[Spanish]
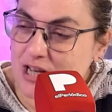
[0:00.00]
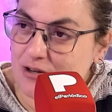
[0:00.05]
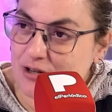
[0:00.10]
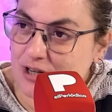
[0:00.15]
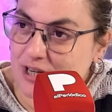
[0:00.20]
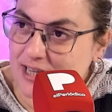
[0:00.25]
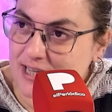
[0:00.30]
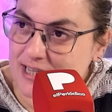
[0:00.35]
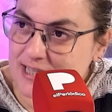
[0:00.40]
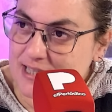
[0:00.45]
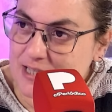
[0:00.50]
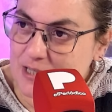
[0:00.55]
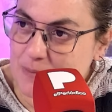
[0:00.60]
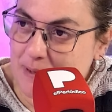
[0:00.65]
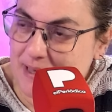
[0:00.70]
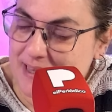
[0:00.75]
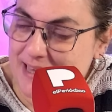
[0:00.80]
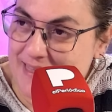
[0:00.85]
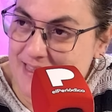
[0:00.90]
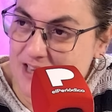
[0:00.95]
a los reyes de
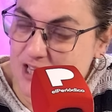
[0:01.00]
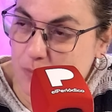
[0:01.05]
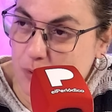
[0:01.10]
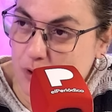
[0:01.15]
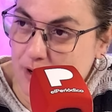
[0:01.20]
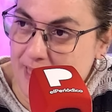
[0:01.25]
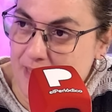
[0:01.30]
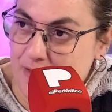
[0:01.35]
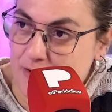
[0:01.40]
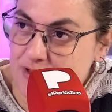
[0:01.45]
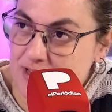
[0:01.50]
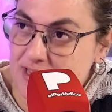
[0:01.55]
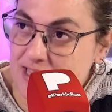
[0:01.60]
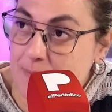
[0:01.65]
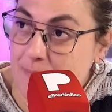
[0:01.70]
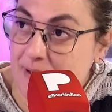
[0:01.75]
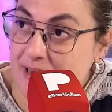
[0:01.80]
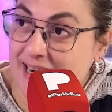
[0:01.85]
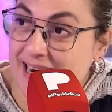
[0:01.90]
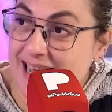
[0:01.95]
España desbordados de
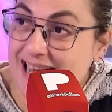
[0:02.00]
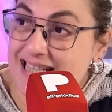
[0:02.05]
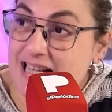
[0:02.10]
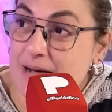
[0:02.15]
esta manera,